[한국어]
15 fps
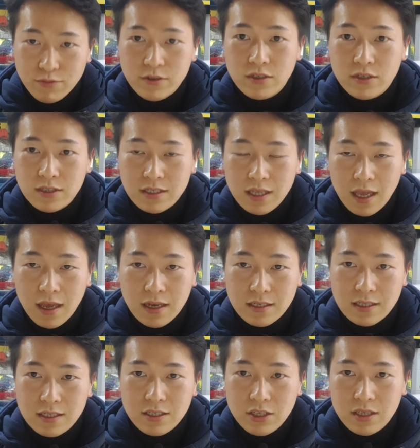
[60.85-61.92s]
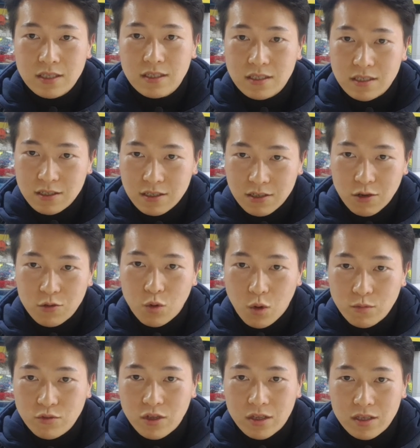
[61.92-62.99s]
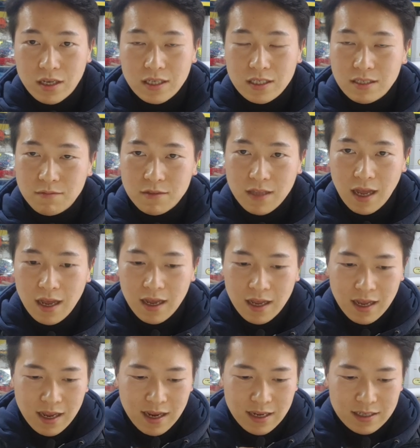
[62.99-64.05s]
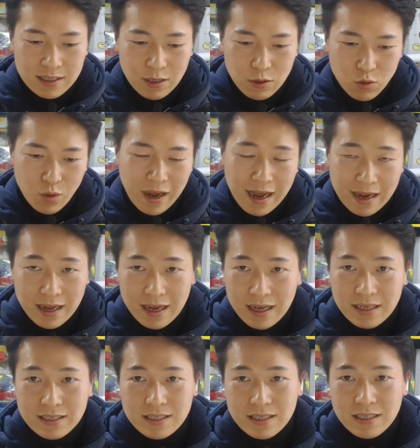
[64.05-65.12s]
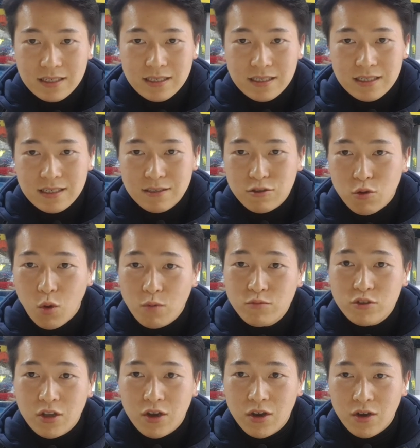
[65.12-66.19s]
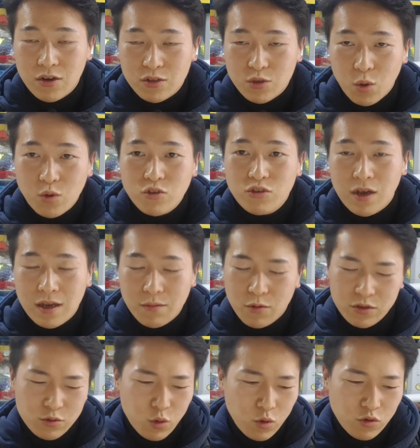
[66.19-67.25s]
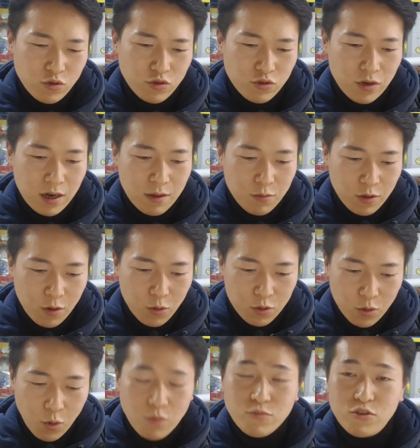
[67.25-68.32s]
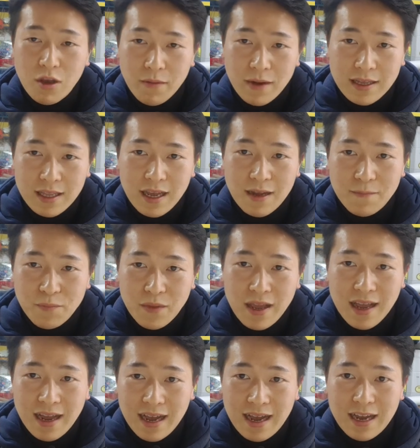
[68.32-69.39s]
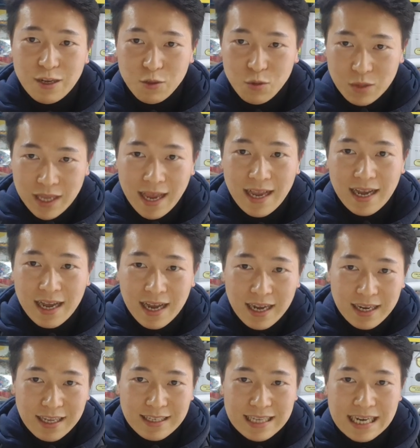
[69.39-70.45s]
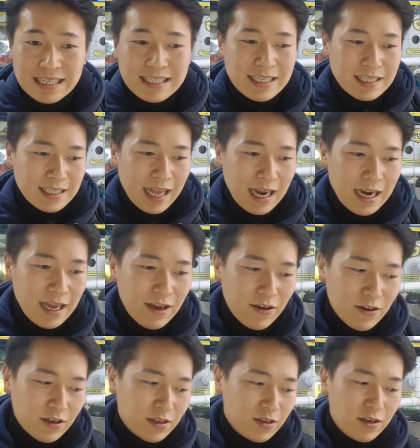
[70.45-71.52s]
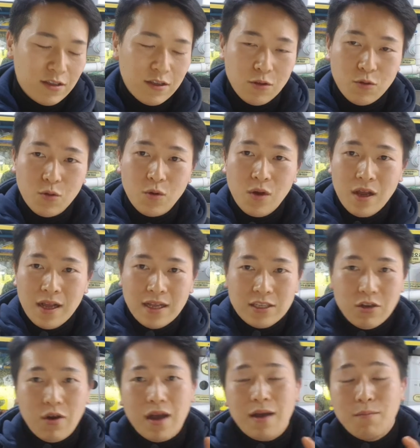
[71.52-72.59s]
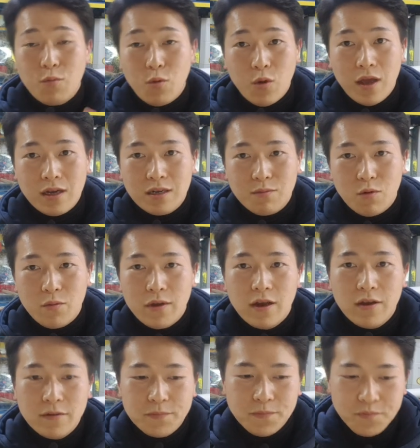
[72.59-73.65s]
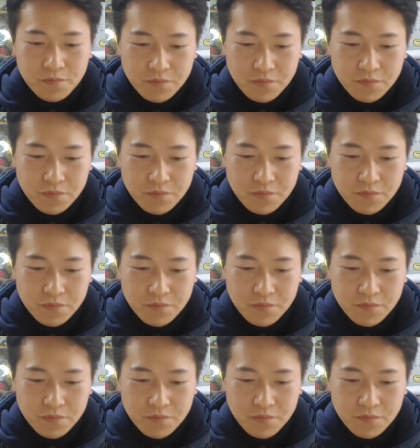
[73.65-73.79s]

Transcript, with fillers: 붉은색을 띠는 그런 돌문어들이 있습니다. 이제 또 각각 어, 돌문어 종류 아뭐 종류라기보다 돌문어마다 각각 또 색깔이 살짝씩 달라요. 그런데도 정확한 모양을 보면